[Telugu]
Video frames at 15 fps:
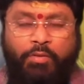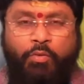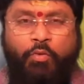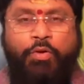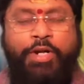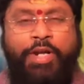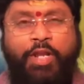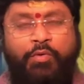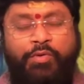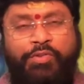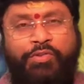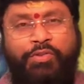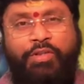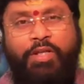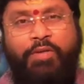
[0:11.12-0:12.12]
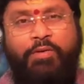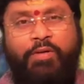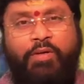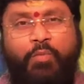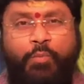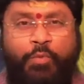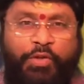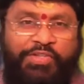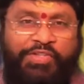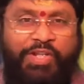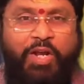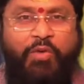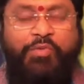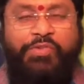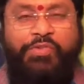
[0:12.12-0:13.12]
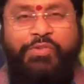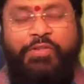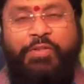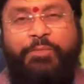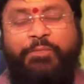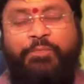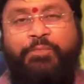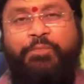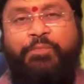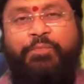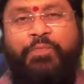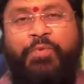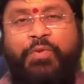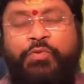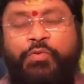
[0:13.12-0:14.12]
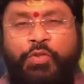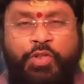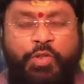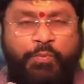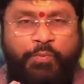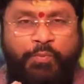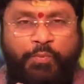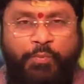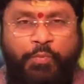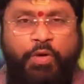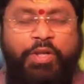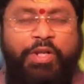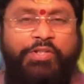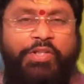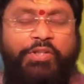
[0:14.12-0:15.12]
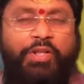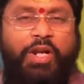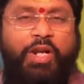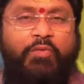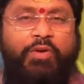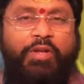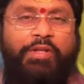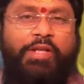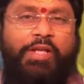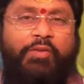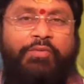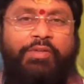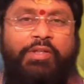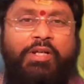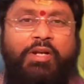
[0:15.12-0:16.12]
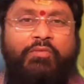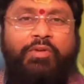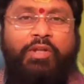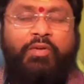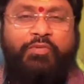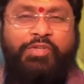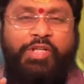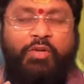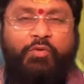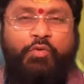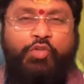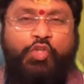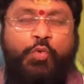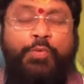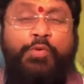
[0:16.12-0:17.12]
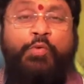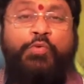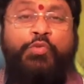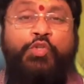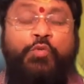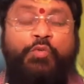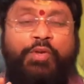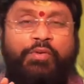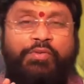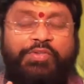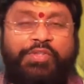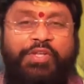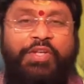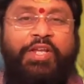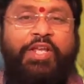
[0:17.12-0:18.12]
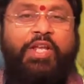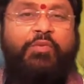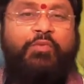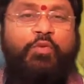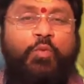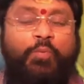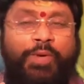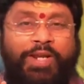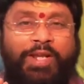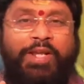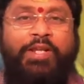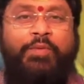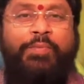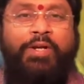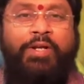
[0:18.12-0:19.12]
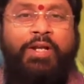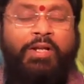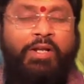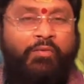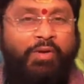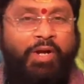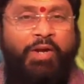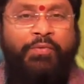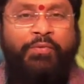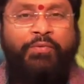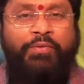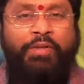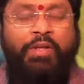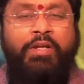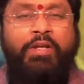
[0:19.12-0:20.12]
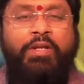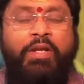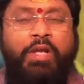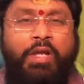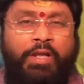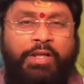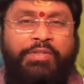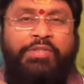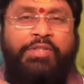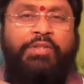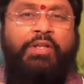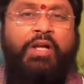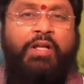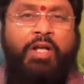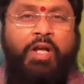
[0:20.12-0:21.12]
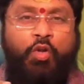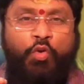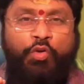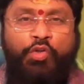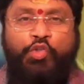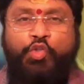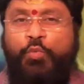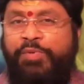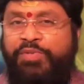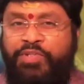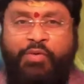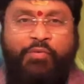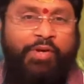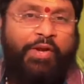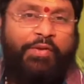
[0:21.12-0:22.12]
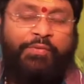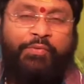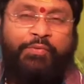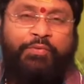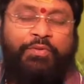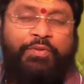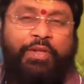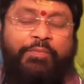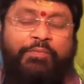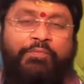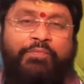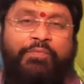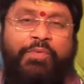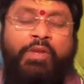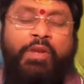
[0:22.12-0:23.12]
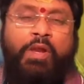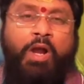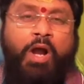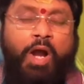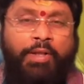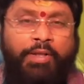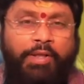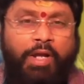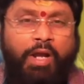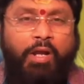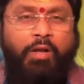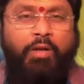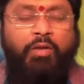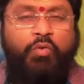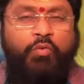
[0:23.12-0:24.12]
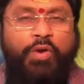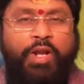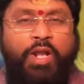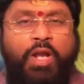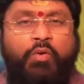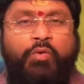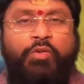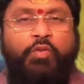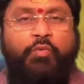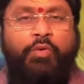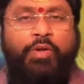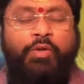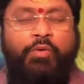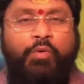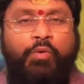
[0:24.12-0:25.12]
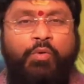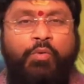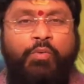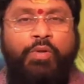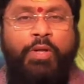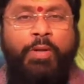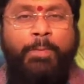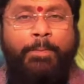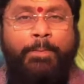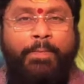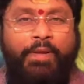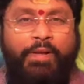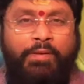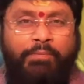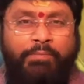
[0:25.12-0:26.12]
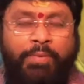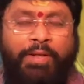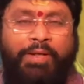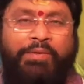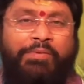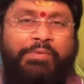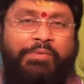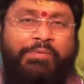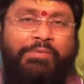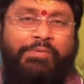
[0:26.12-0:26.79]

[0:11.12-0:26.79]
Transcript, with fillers: రోహిణి వస్తుంది మృగశిరా వస్తుంది సో ఈ మూడు నక్షత్రాల వారికి ఏ విధంగా ఉంటున్న విషయానికి వచ్చినప్పుడు వరకు శరీరంలో బలహీన పడడానికి అవకాశం ఉంది కించింత అనారోగ్యం చూపించే అవకాశం ఉంటుంది అధికారుల ద్వారా కొంతవరకు మనకు